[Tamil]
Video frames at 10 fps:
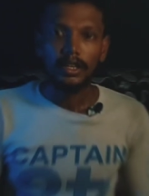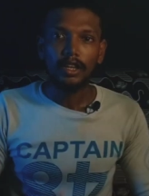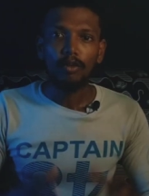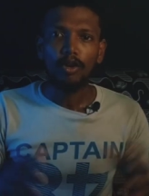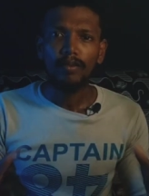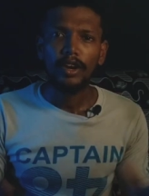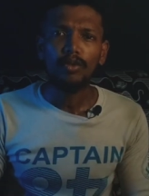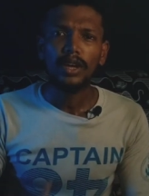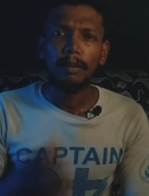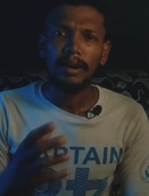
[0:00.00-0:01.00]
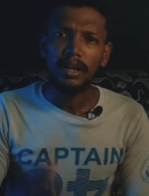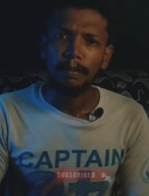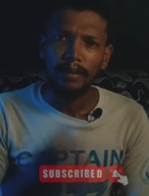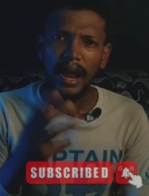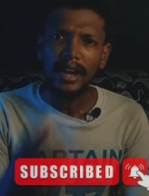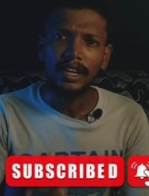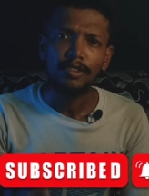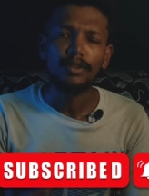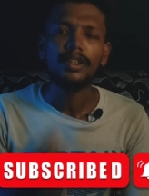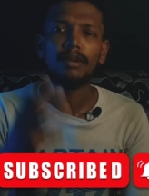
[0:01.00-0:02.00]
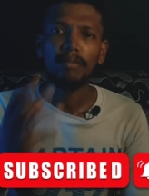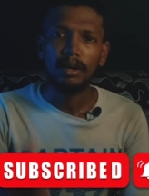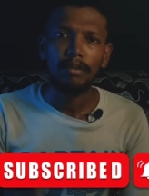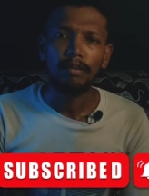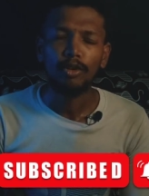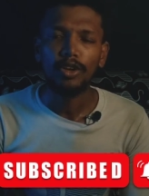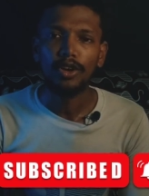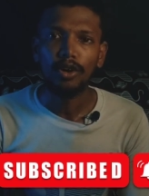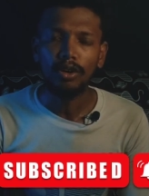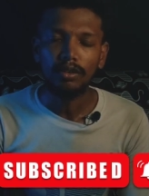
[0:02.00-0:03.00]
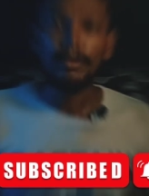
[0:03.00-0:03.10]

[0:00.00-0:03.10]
இந்த ஒன் வீக்கும் நீங்கள் பண்ணுற ப்ராக்டிக்ஸ் வந்து ரொம்ப ரொம்ப முக்கியம்